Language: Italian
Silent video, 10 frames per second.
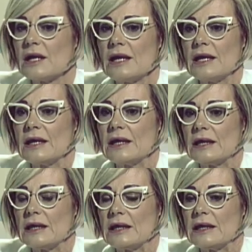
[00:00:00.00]

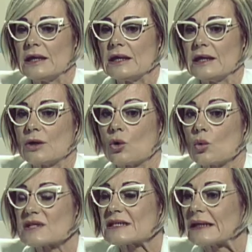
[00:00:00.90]
E, con
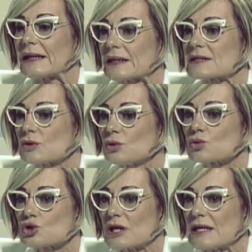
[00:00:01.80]
questa decretazione
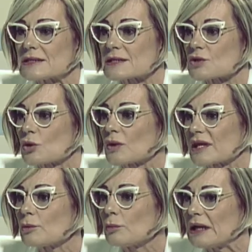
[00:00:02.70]
d'urgenza, se ne
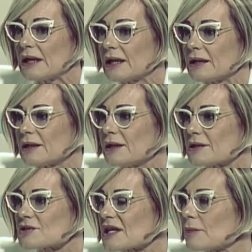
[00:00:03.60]
guardiamo bene,
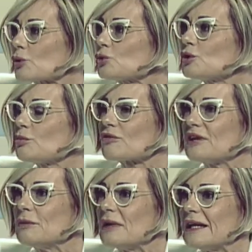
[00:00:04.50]
eh, sarebbero tutti
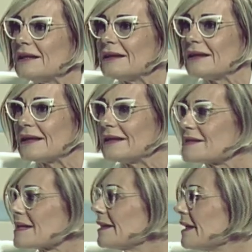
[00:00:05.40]
provvedimenti da
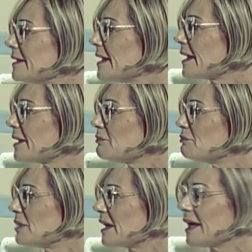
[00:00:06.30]
disattendere,
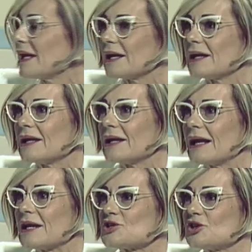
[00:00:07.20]
perché eh,
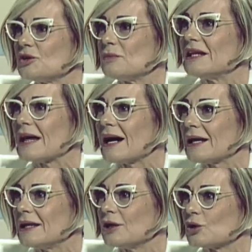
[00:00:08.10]
la legittimità
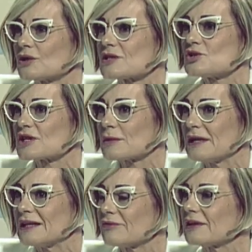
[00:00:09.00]
io
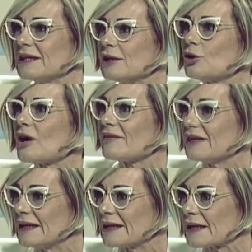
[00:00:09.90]
sinceramente fatico a
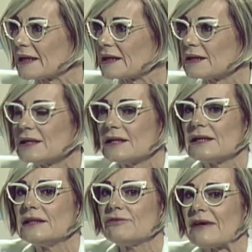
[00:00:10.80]
vederla.
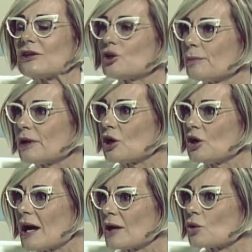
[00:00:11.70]
Di fatto
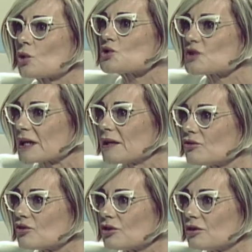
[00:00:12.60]
però hanno
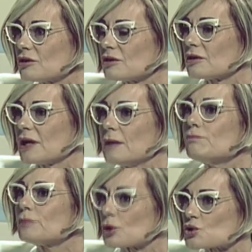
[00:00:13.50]
costretto e
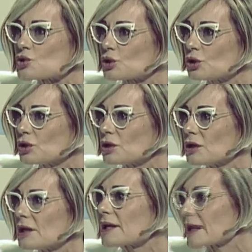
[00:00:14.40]
imposto
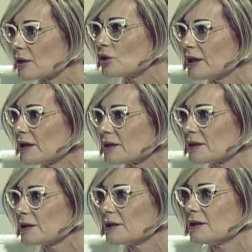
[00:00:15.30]
regole
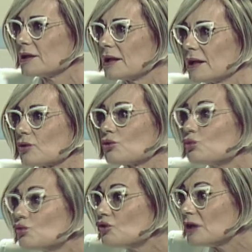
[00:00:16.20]
che
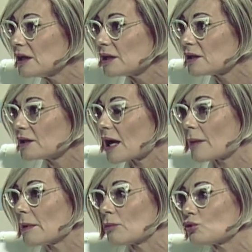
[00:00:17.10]
tutti
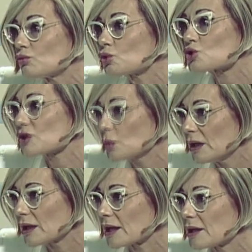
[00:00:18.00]
abbiamo dovuto
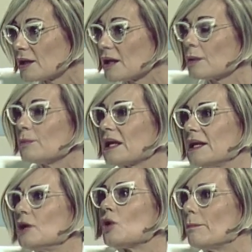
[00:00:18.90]
seguire. Perché
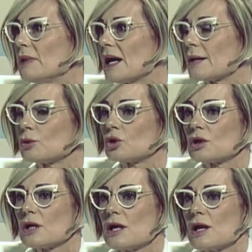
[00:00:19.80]
dico abbiamo?
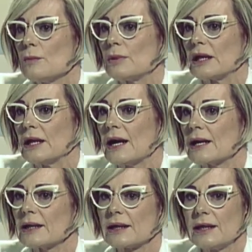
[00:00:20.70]
Perché
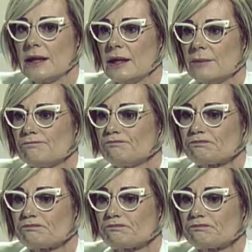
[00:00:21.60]
anche chi...